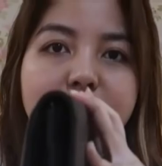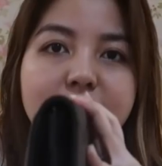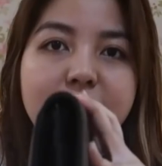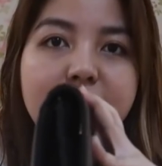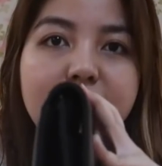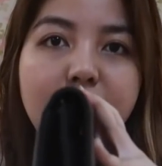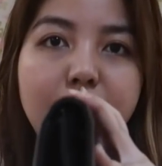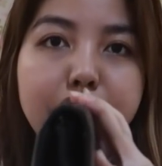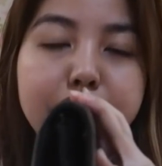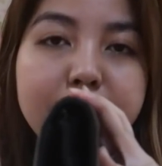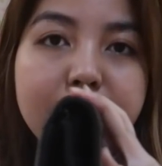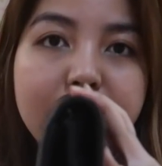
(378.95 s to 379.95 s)
kasi
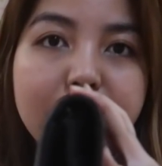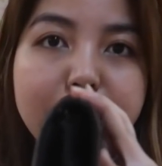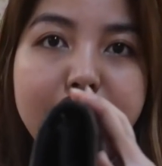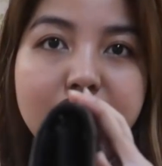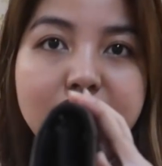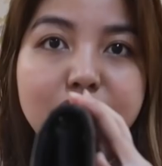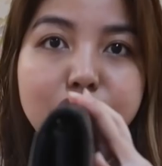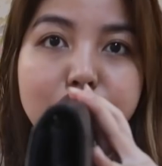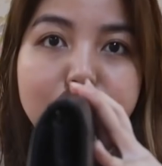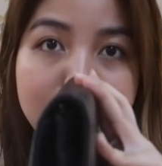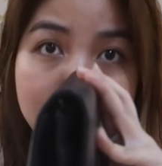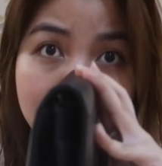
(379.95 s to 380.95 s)
um, yun na yung
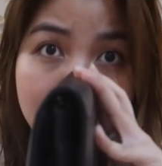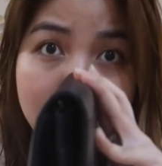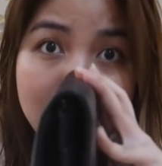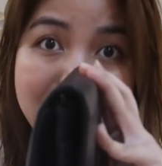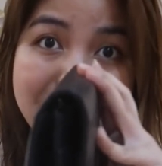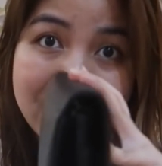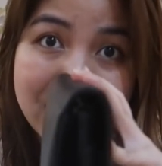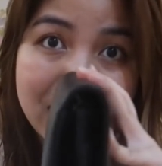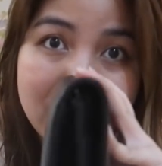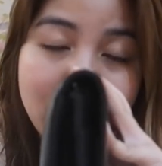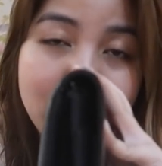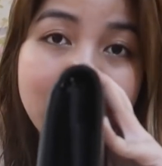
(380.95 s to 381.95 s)
maximum niya na length
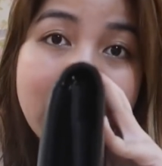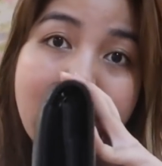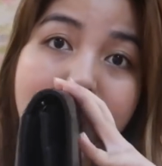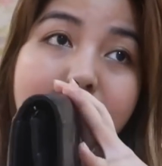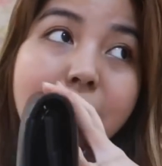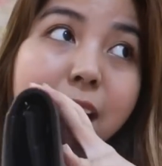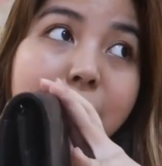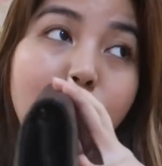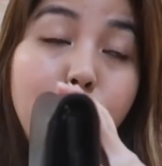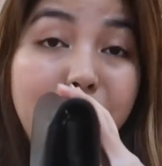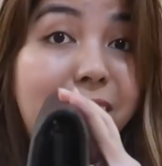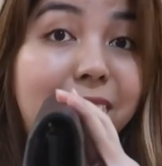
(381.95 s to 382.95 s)
or na
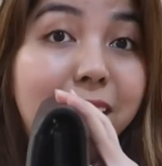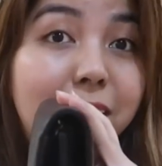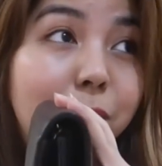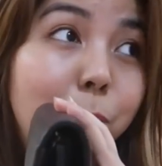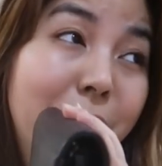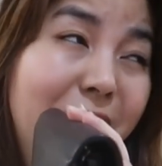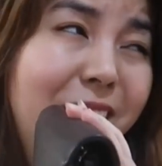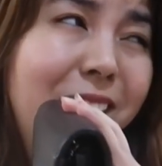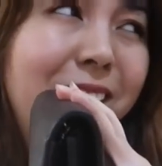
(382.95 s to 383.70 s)
width. Width.